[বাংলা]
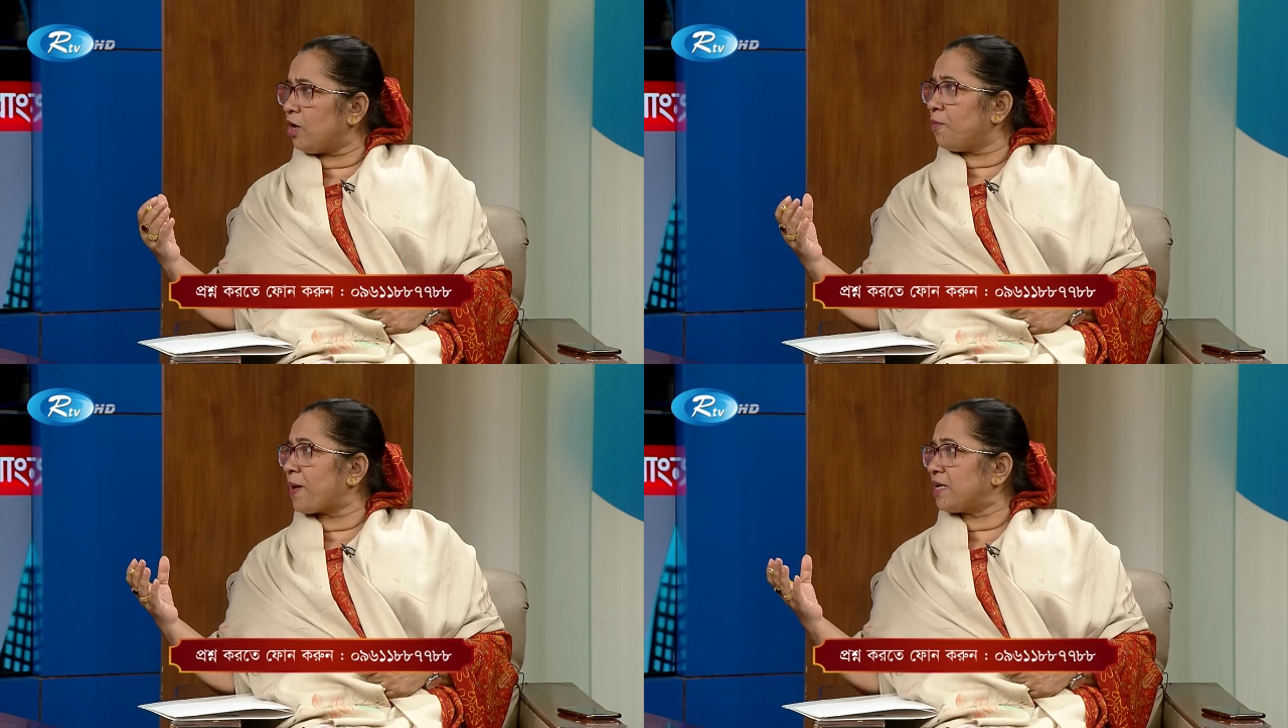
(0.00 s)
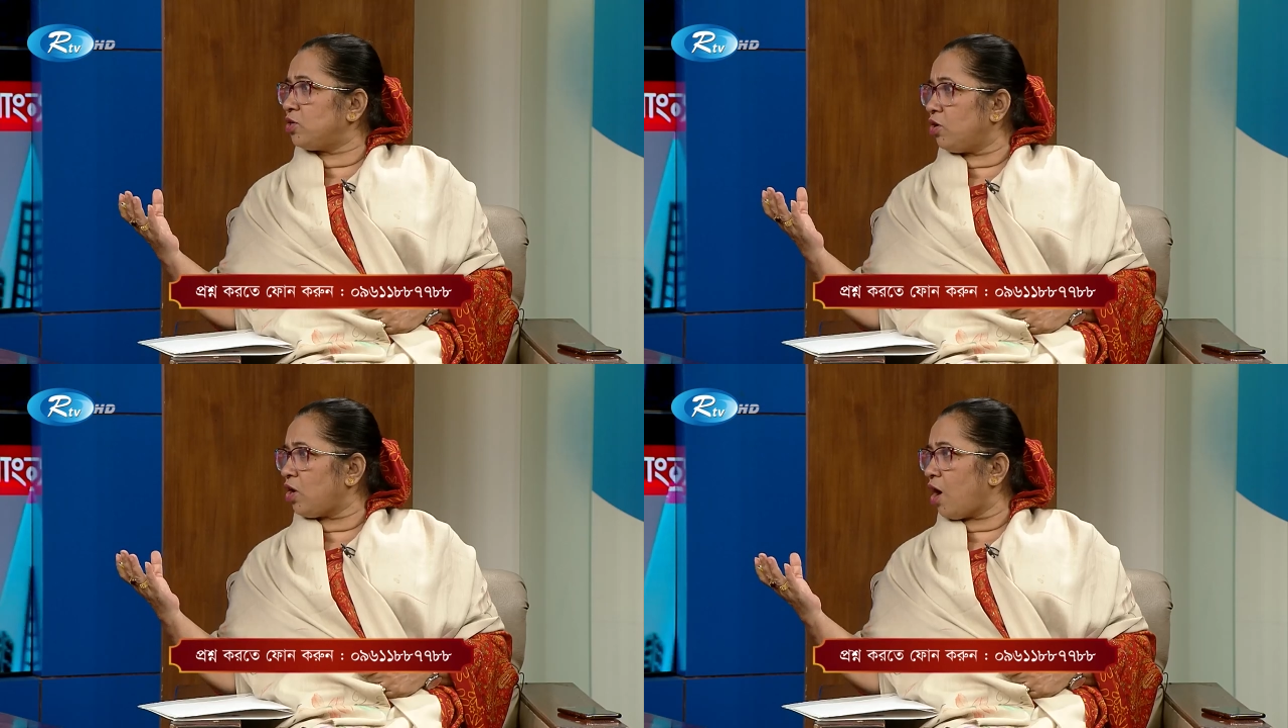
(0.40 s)
আলম
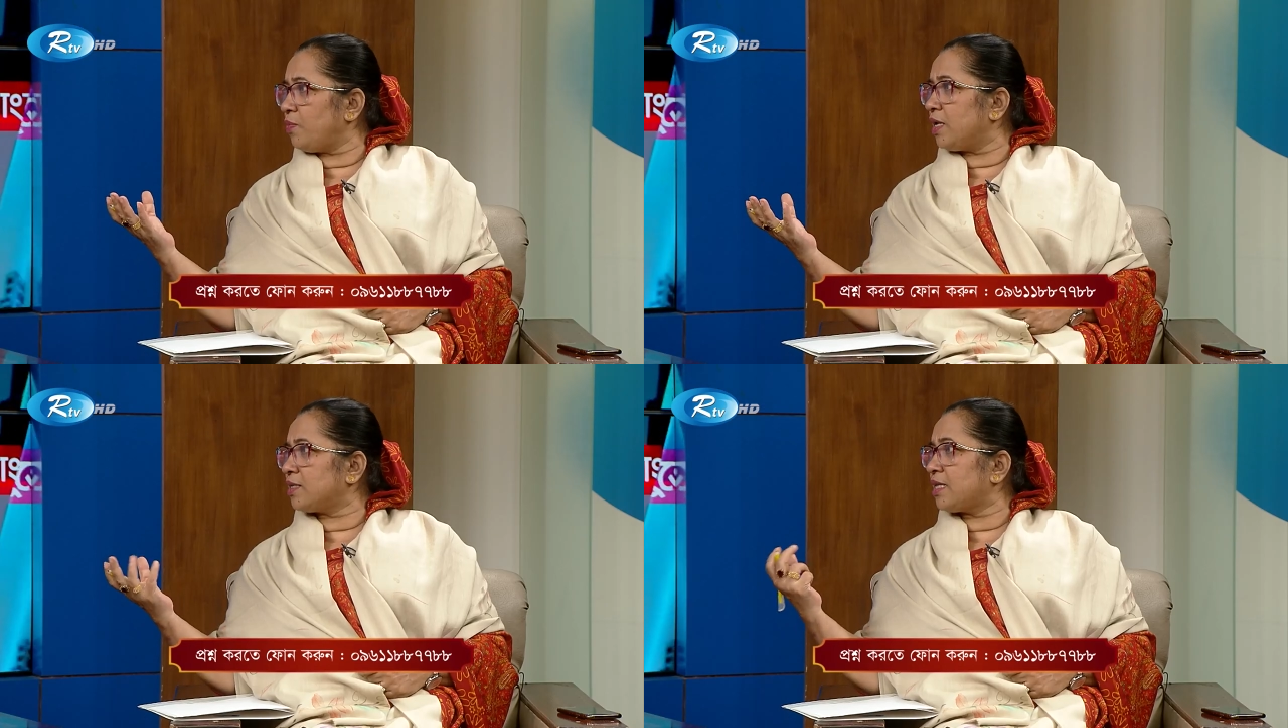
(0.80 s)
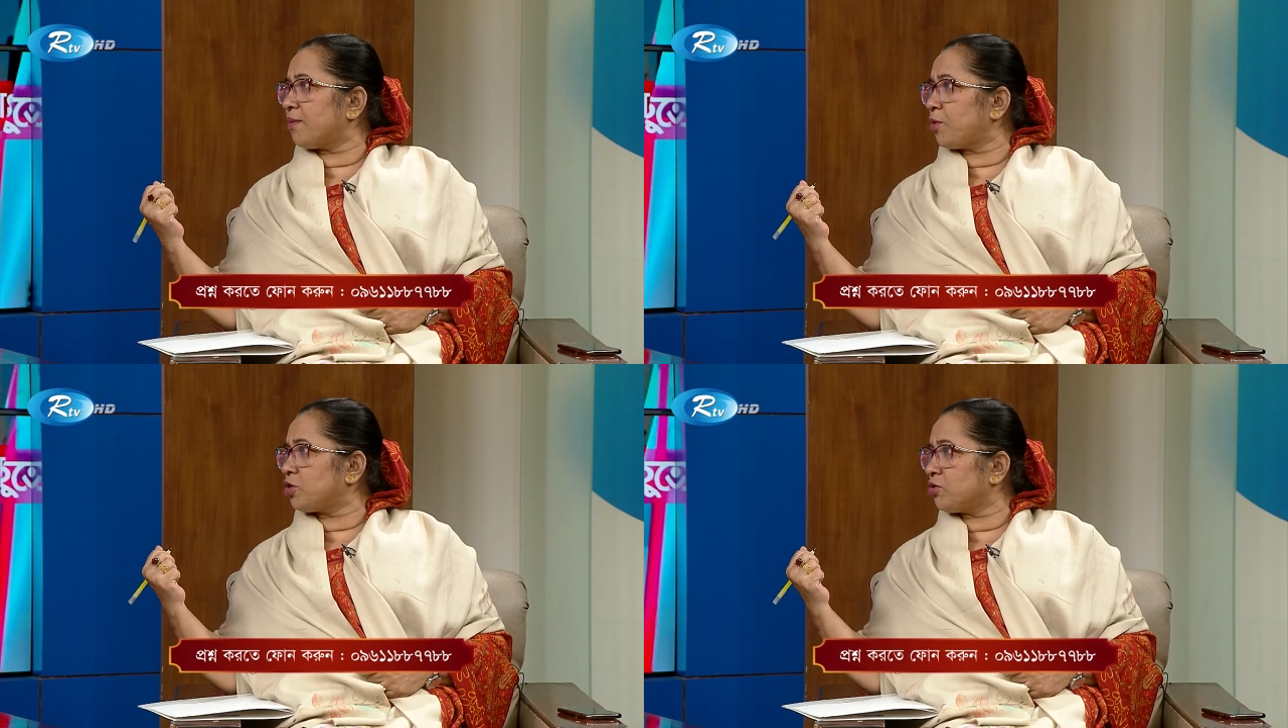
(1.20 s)
প্রার্থী হলো আওয়ামী লীগ
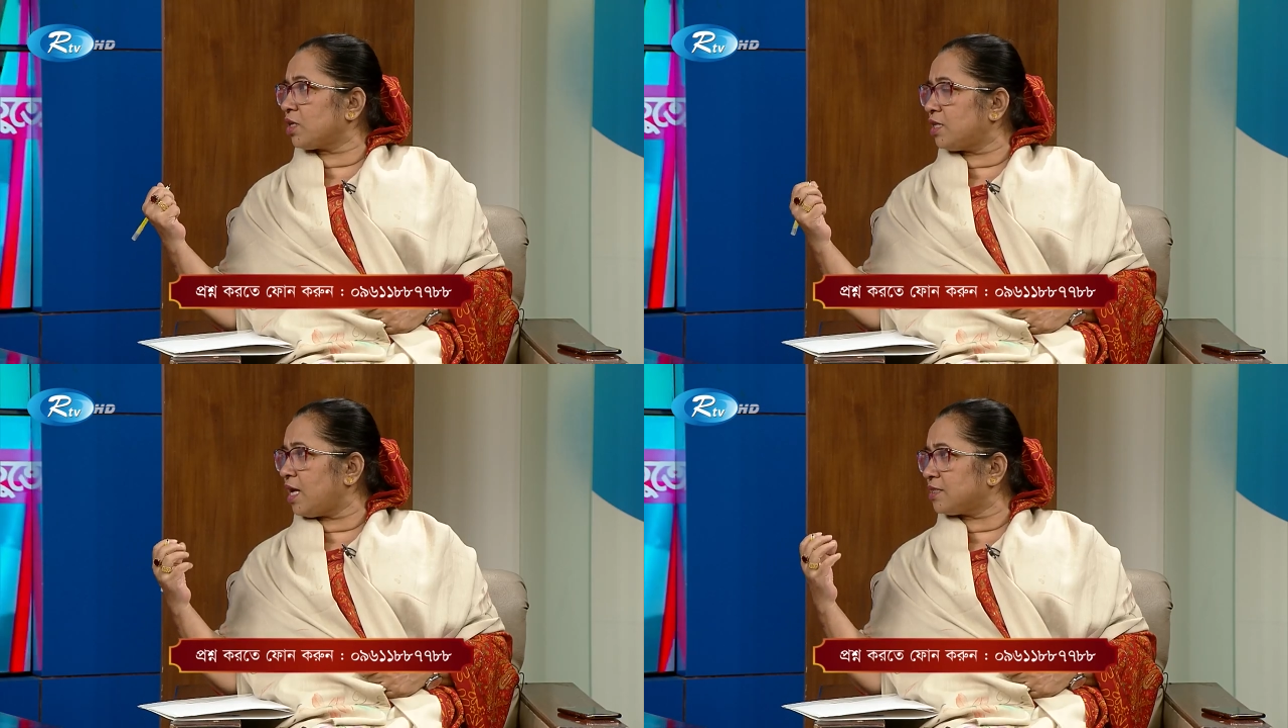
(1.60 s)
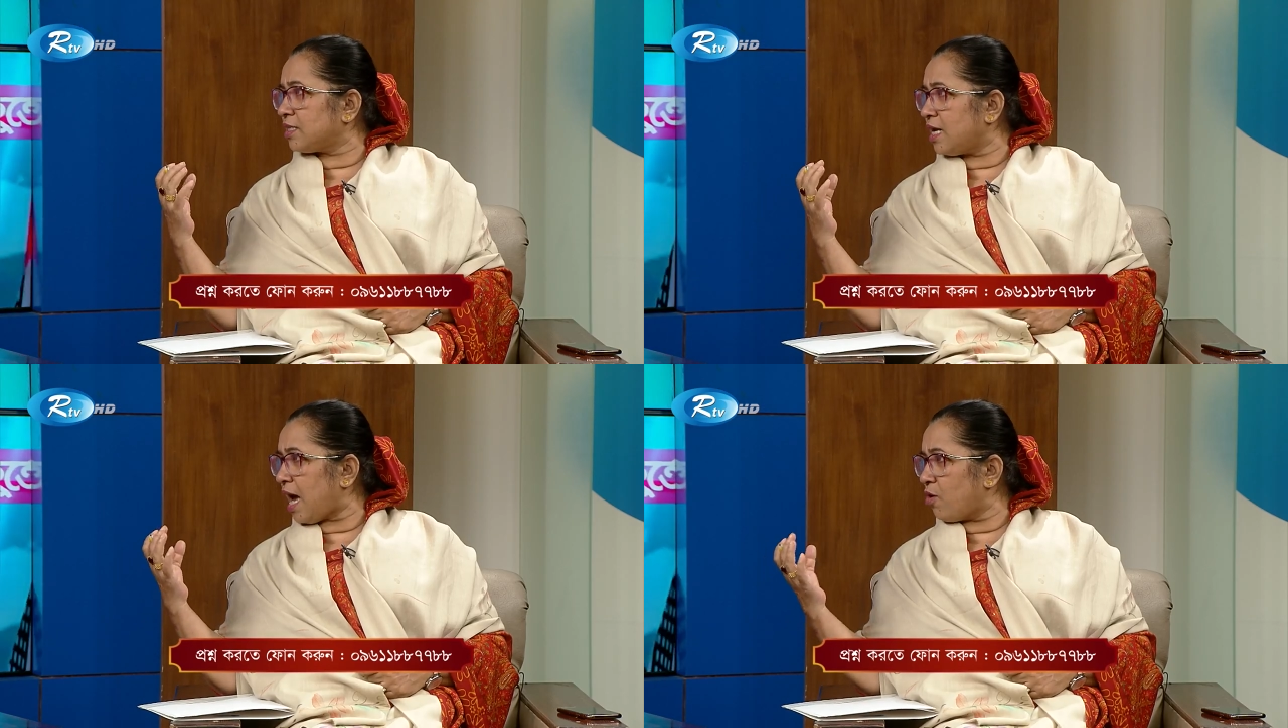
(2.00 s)
তার বৈধতা দিয়েছে